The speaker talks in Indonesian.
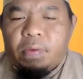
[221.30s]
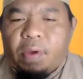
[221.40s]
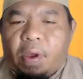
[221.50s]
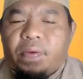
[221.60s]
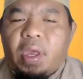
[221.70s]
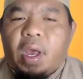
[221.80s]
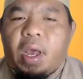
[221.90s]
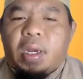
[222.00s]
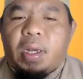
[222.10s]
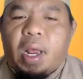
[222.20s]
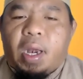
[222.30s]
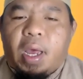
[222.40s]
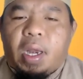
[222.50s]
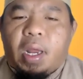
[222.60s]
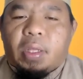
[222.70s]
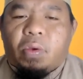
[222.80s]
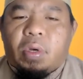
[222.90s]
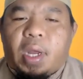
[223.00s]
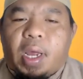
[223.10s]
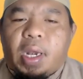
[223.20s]
Fafiha
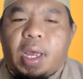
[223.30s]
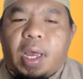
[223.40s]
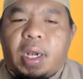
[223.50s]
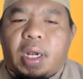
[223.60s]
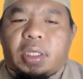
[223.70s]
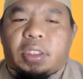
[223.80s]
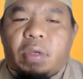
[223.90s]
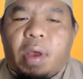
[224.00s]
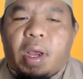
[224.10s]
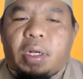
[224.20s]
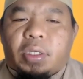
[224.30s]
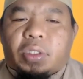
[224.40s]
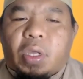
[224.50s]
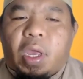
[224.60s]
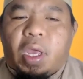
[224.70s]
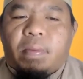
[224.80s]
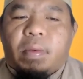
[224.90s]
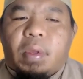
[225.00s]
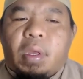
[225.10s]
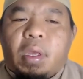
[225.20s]
dalalatun ala anna siwak
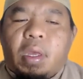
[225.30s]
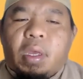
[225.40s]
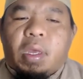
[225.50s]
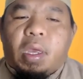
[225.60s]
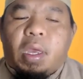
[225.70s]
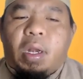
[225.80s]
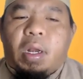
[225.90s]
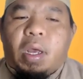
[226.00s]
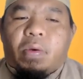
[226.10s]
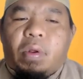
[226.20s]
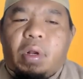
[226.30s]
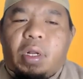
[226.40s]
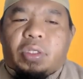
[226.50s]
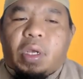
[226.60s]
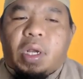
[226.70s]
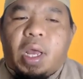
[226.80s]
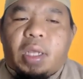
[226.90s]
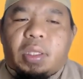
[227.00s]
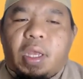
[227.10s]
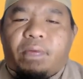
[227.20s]
lisaim inda kulli
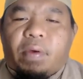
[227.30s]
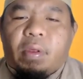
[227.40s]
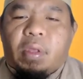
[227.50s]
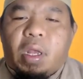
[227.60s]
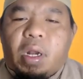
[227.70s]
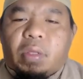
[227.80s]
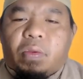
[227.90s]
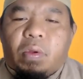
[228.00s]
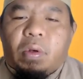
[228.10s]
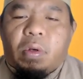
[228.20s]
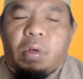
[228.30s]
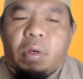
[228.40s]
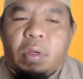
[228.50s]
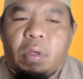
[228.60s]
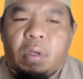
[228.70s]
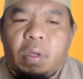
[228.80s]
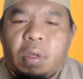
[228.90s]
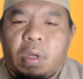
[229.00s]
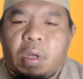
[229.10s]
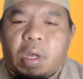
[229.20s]
salatin fadilatun
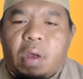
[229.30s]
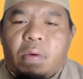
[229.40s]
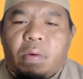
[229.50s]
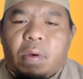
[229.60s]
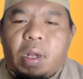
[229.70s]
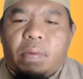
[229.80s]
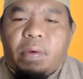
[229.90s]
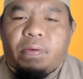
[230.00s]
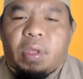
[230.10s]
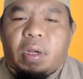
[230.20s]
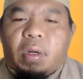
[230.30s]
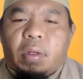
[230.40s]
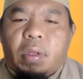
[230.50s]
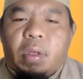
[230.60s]
kahuwa muftir.